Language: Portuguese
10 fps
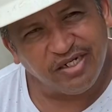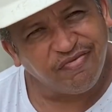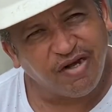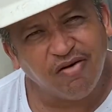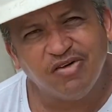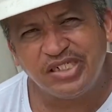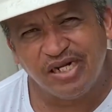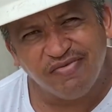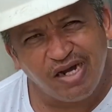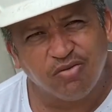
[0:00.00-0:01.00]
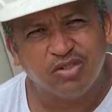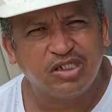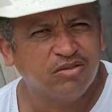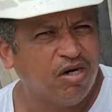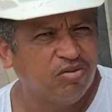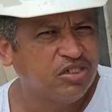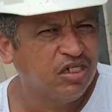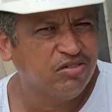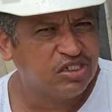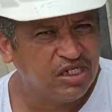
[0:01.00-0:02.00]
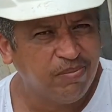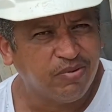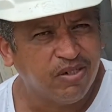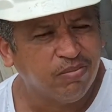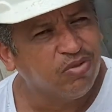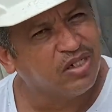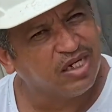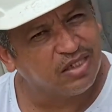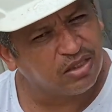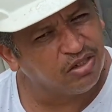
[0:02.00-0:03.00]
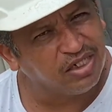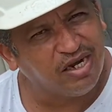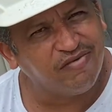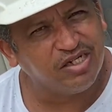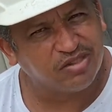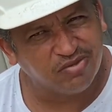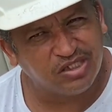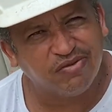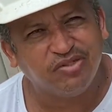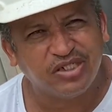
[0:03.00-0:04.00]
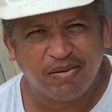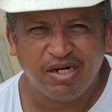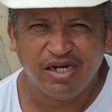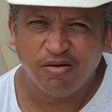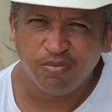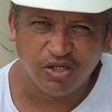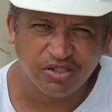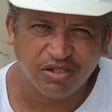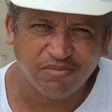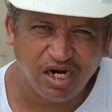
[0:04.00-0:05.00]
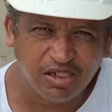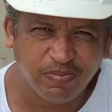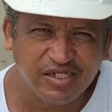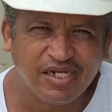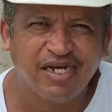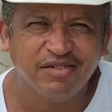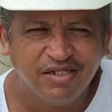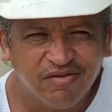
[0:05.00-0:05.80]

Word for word: de ferro você vai continuar usando sempre, porque toda vez que você for trabalhar com portão mais pesado,